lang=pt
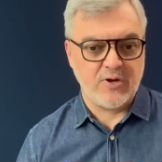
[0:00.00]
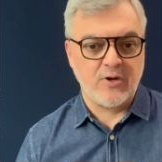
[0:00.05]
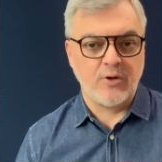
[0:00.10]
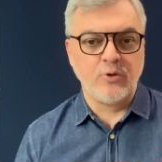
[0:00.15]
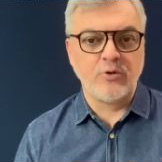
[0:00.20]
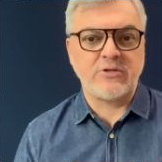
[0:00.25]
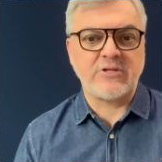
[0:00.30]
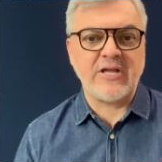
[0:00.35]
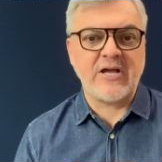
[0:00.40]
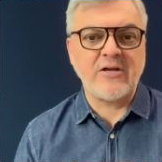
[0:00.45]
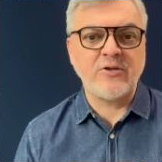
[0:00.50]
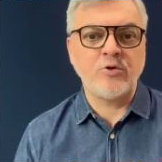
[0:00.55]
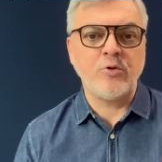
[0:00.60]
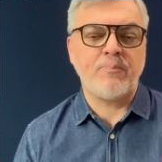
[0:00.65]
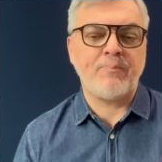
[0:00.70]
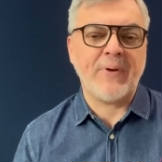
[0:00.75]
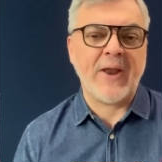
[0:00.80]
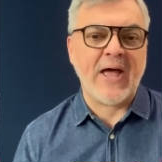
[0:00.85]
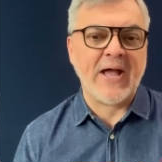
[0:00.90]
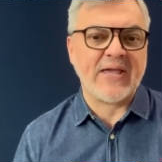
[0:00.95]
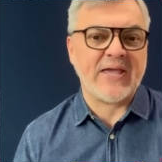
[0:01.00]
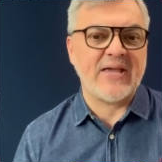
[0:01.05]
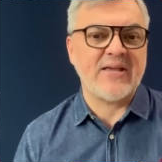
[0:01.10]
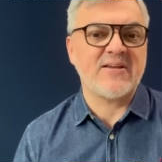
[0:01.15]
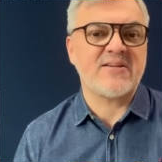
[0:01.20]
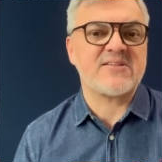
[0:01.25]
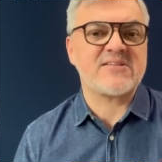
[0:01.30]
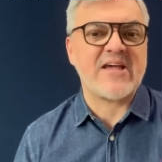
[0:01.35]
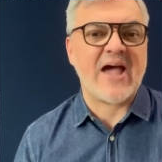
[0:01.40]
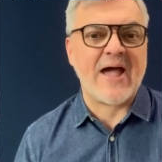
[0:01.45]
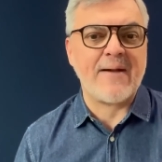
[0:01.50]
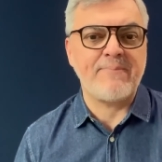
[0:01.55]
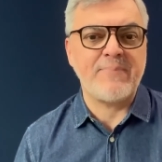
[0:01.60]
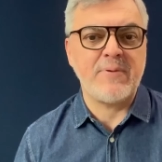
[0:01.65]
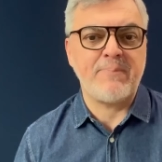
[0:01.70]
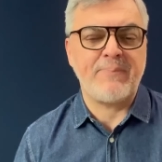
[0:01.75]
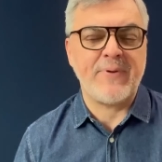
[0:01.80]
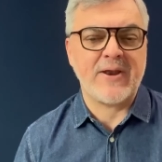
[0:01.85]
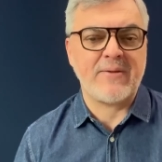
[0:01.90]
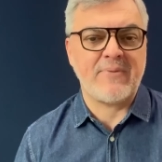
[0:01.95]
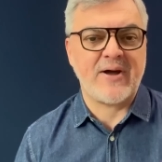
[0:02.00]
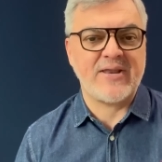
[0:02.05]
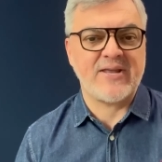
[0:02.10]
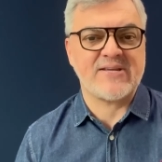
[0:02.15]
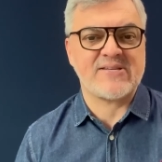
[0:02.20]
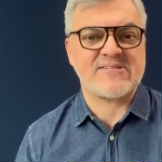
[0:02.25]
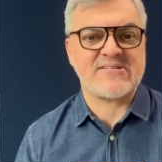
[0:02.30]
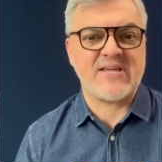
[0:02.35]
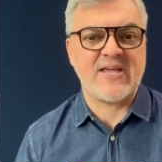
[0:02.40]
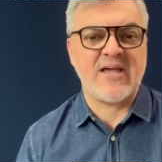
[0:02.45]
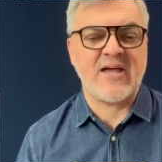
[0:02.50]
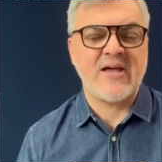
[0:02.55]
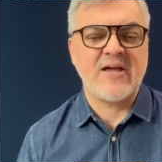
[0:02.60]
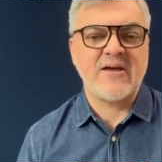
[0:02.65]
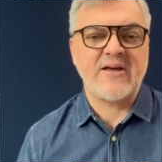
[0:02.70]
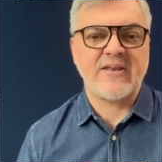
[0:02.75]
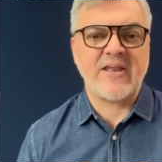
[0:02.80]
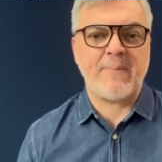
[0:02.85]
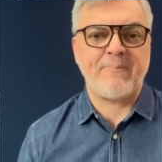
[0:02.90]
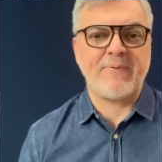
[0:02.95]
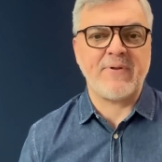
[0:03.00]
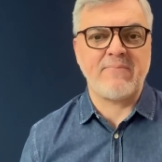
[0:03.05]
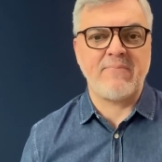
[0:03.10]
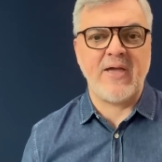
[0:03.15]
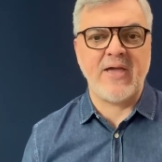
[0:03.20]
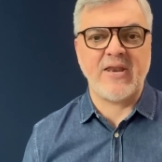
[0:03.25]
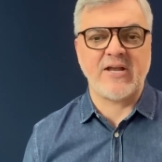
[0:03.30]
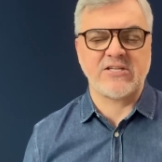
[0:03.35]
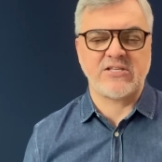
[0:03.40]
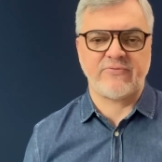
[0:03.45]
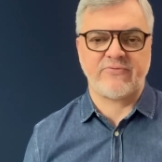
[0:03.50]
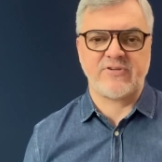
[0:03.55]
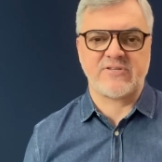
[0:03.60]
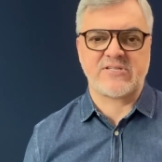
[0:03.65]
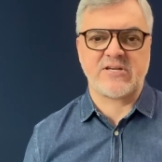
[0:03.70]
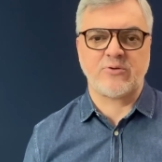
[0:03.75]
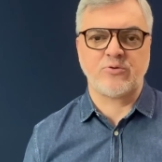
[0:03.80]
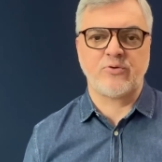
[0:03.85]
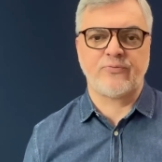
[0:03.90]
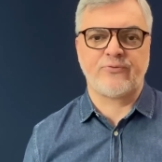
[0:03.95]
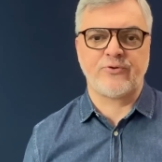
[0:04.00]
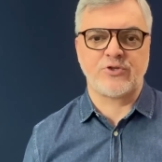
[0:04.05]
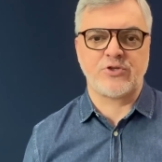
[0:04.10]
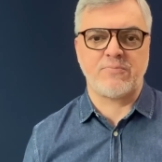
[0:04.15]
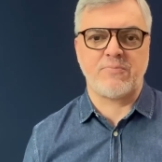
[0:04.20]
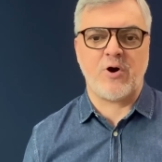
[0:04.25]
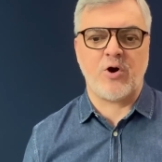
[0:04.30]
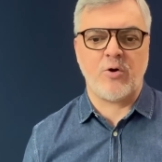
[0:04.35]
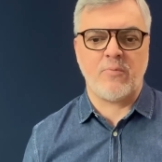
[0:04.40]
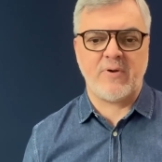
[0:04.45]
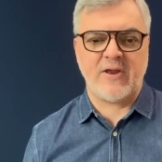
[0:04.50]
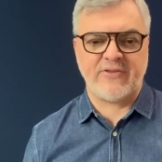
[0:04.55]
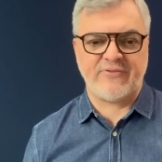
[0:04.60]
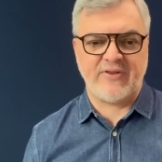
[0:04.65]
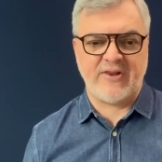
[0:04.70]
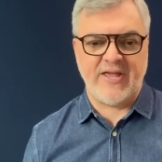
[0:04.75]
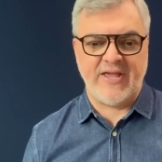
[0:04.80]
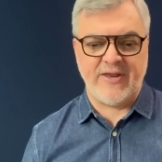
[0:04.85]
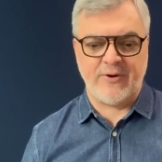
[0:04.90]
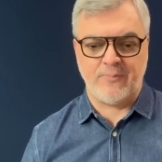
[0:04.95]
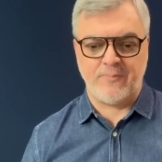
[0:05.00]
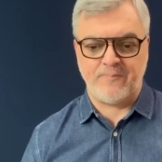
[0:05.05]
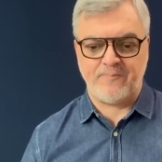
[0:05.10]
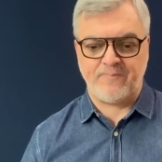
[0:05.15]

lutando para, quem sabe, permanecer na primeira divisão do futebol brasileiro.